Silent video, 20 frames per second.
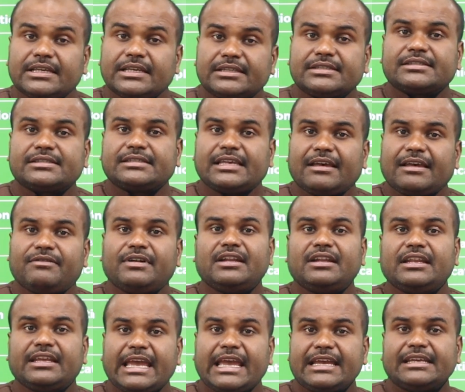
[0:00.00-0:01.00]
சிக்ஸ் செவன்
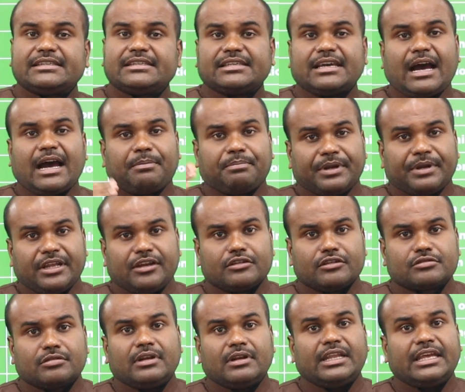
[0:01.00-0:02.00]
எயிட் அப்படின்னு
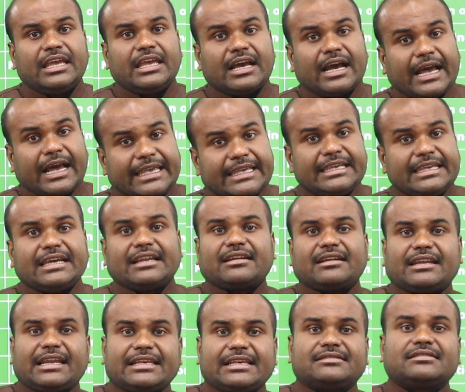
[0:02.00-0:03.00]
சொல்லி ஹையர்
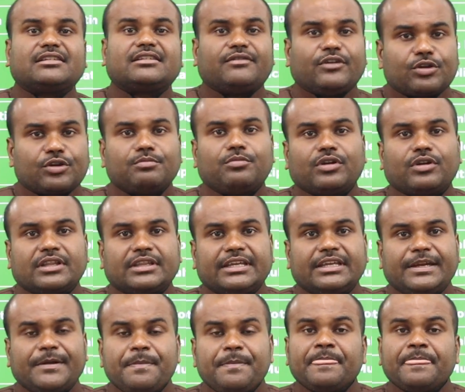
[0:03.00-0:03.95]
கிளாஸுக்கு வரும் பொழுது